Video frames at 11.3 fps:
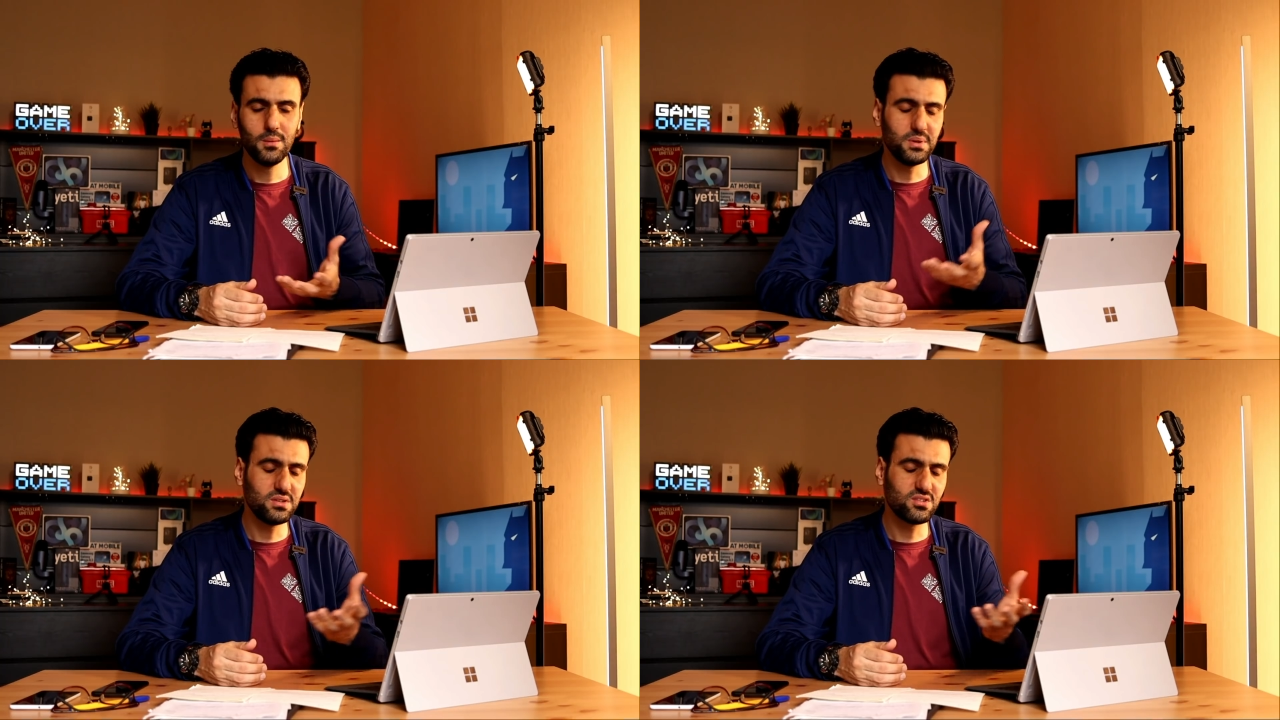
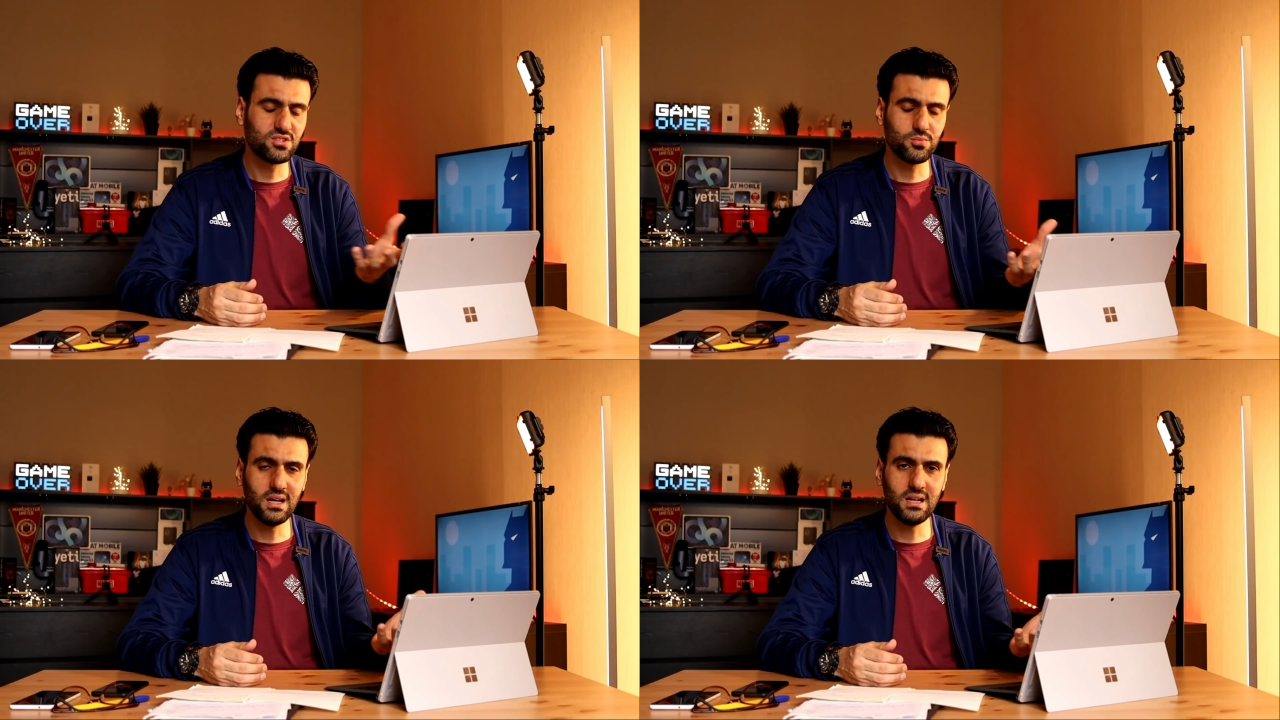
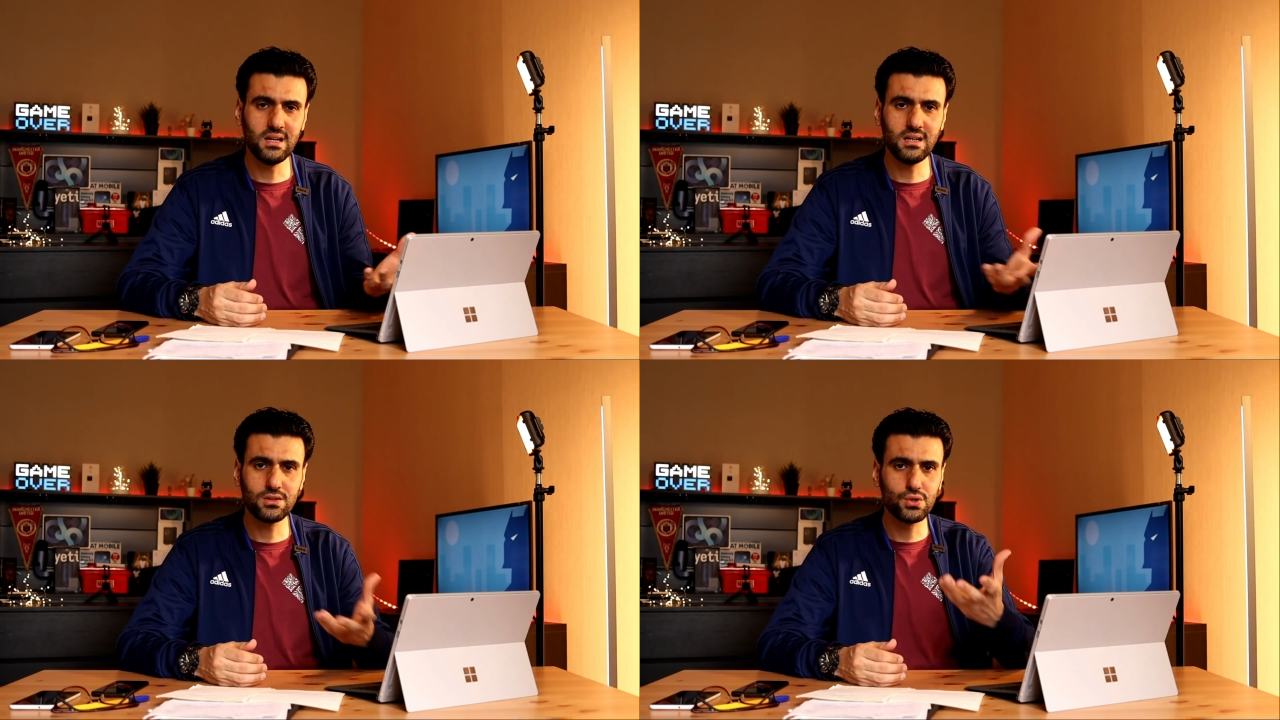بالنسبه
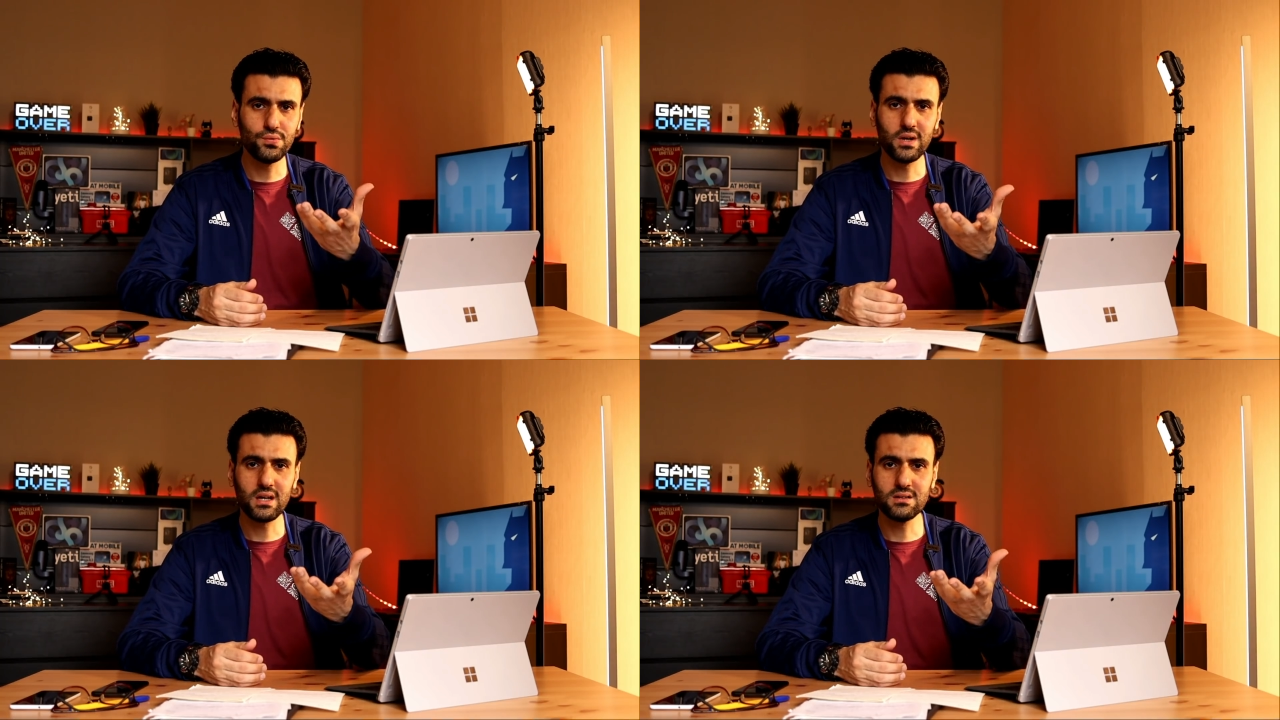لها هي
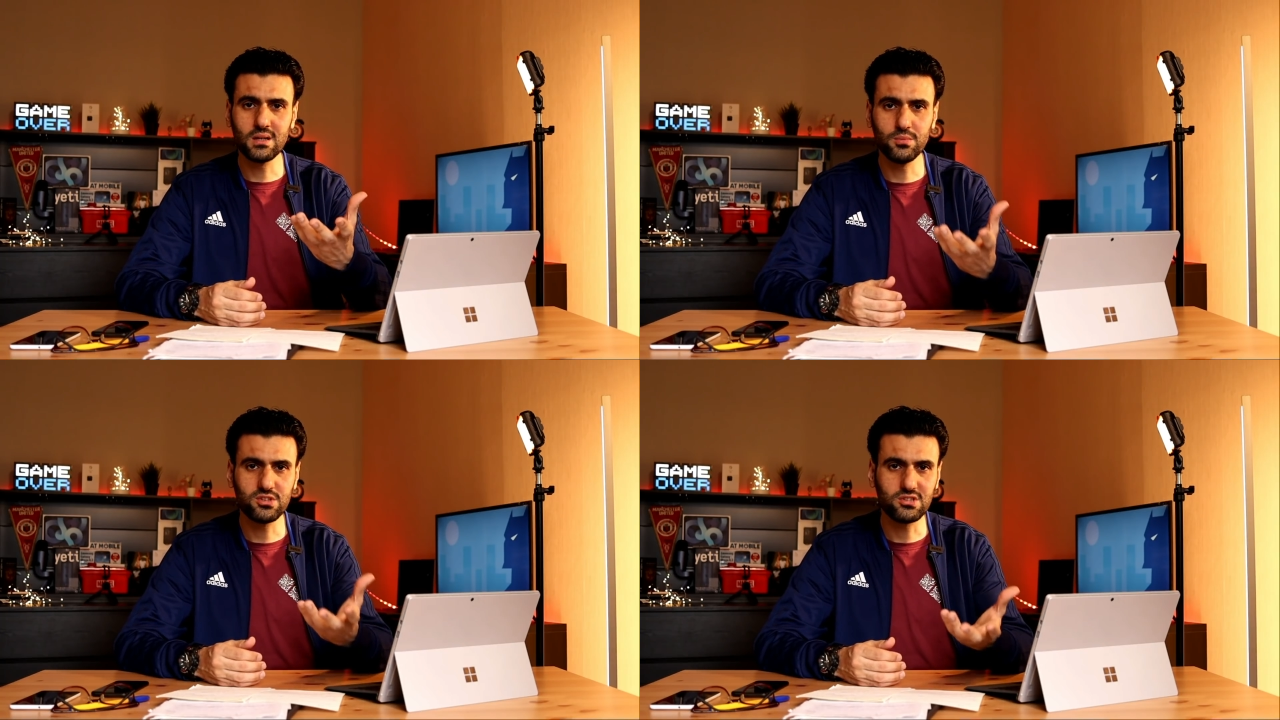تشوفك
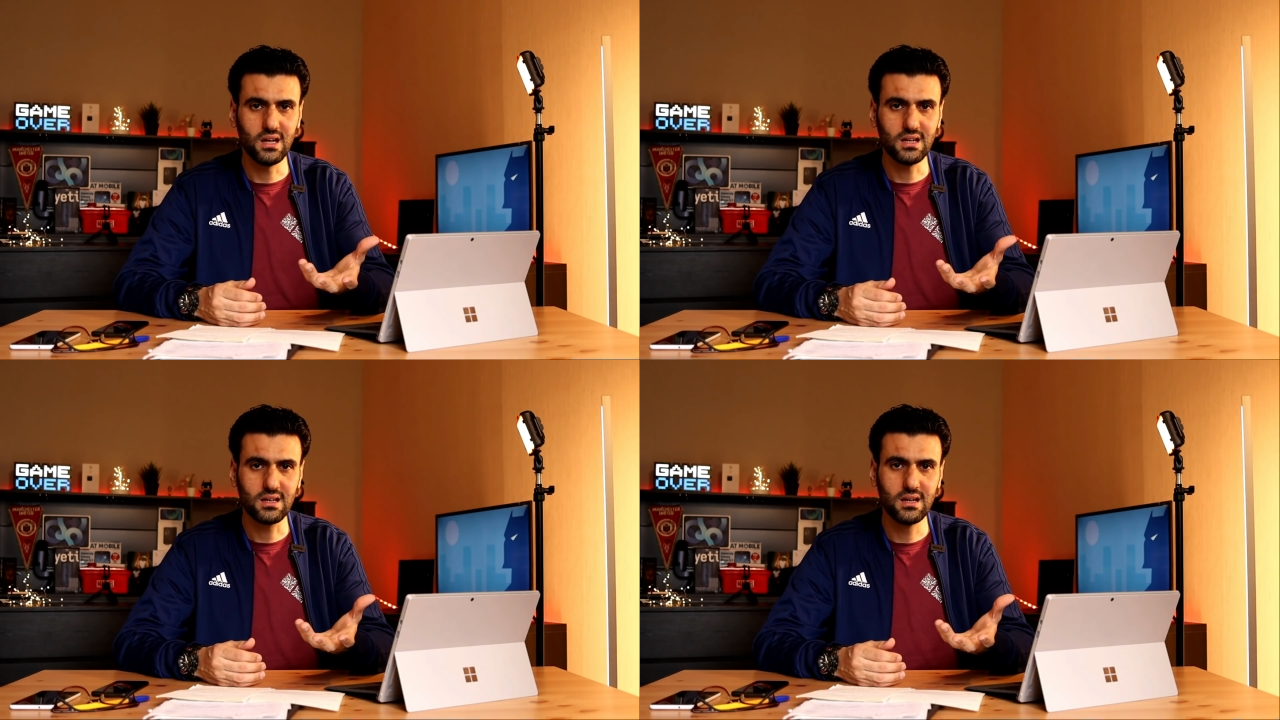انت
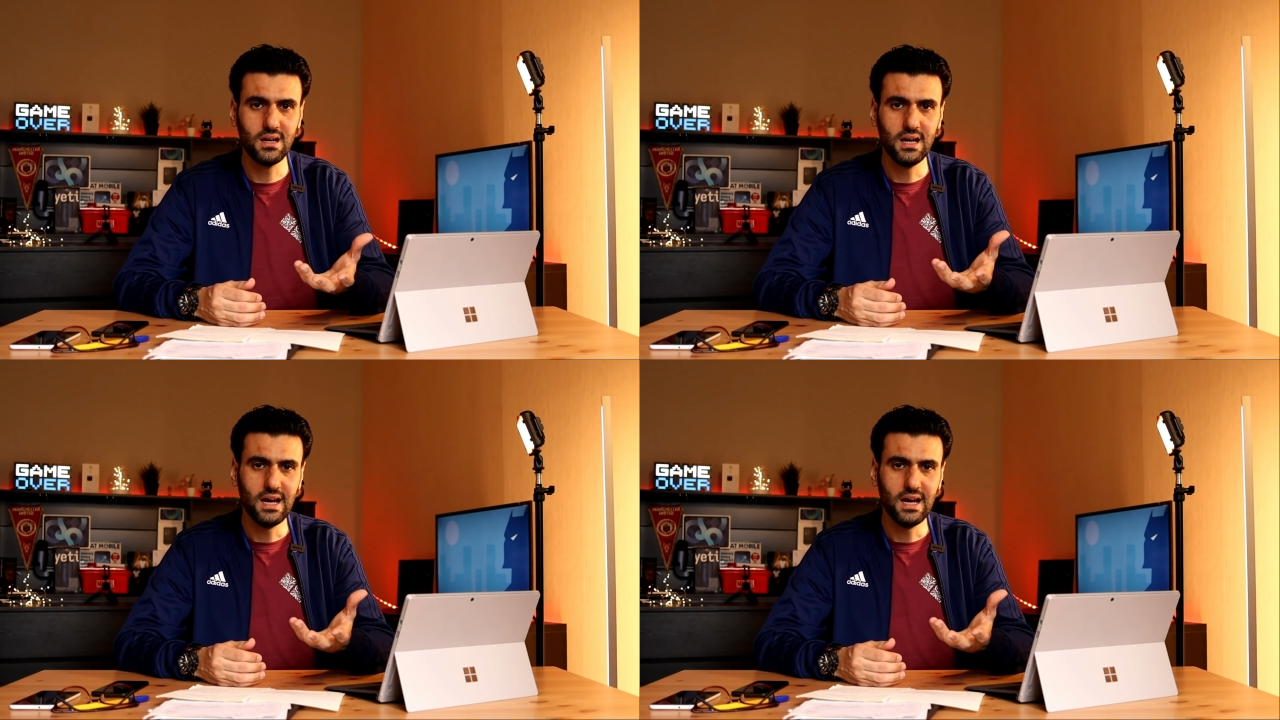مستهلك